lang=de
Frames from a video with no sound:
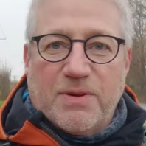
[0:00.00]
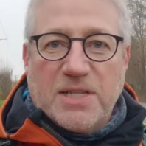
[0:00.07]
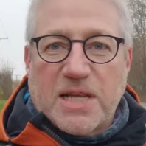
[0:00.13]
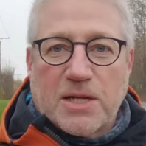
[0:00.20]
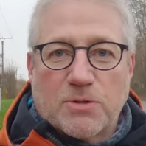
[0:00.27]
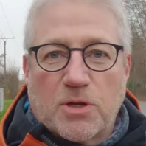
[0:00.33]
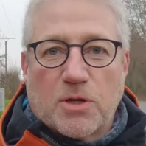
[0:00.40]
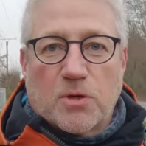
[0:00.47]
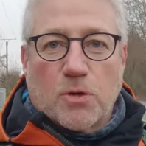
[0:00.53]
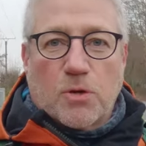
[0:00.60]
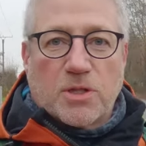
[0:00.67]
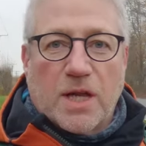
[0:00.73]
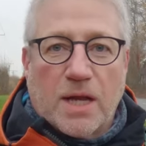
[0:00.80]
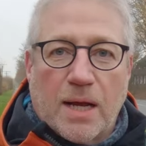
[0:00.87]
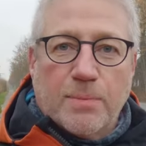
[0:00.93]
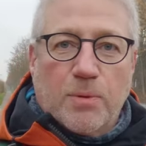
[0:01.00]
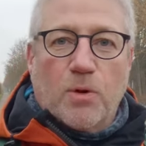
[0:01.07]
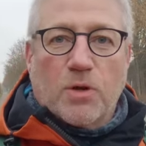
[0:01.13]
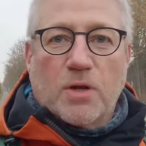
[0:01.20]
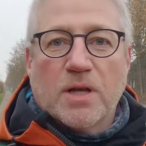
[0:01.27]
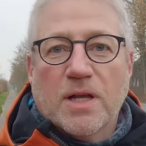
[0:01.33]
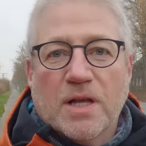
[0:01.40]
weil sie ja durch den Rucksack am
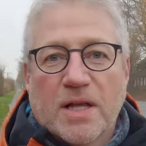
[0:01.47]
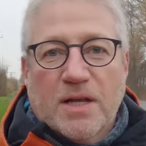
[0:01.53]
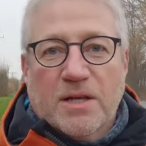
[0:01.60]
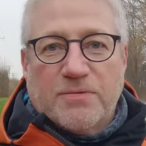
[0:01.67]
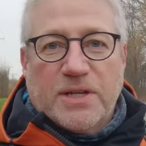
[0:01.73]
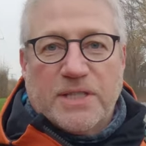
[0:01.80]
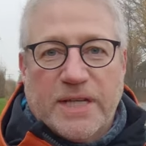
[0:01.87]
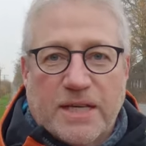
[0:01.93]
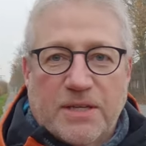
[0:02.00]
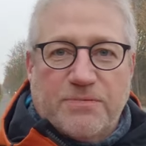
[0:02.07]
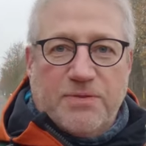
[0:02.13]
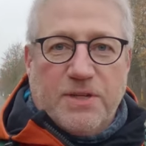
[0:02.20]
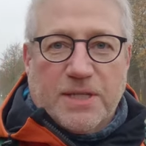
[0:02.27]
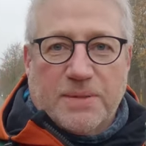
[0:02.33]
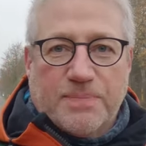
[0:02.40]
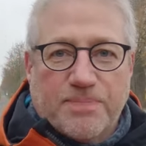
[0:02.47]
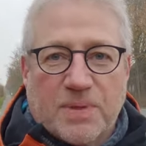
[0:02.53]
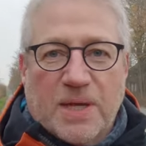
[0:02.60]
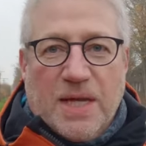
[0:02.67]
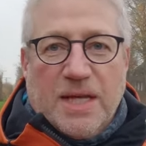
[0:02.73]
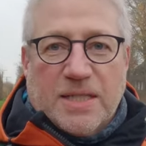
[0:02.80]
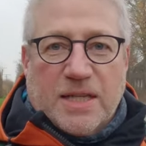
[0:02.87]
Rücken verdeckt wird.
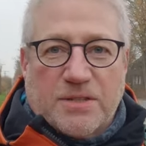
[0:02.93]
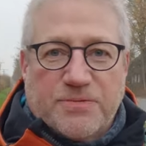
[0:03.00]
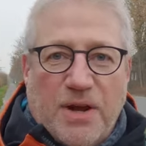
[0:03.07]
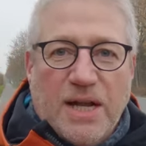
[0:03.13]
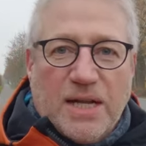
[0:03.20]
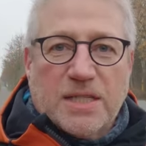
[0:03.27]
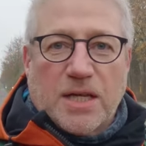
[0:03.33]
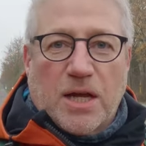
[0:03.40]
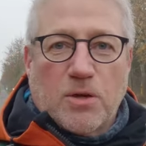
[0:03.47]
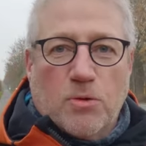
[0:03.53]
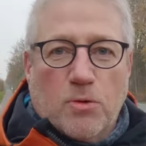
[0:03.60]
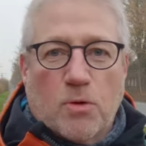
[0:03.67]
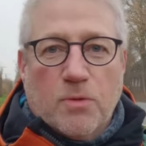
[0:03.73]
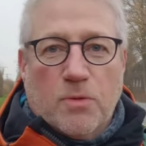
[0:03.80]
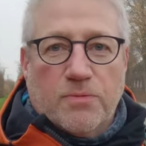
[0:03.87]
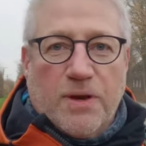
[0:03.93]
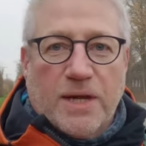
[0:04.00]
Das Falkentarn-Logo und